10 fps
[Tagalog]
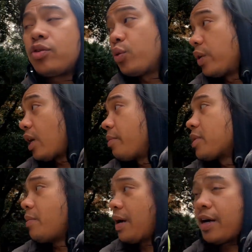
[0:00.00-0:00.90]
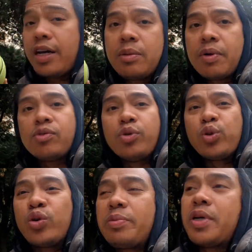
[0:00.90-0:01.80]
ayun, uwi na kami sa bahay at
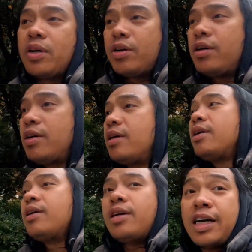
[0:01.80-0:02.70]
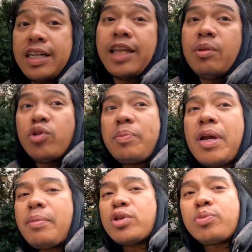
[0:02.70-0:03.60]
magluluto naman ako. At dadaan muna
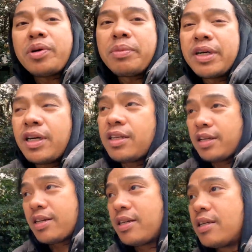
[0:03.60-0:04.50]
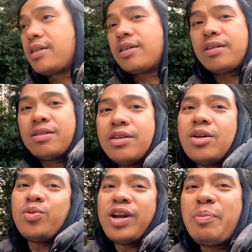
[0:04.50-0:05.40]
pala kami supermarket kasi
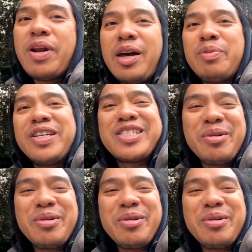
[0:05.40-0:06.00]
wala pala kaming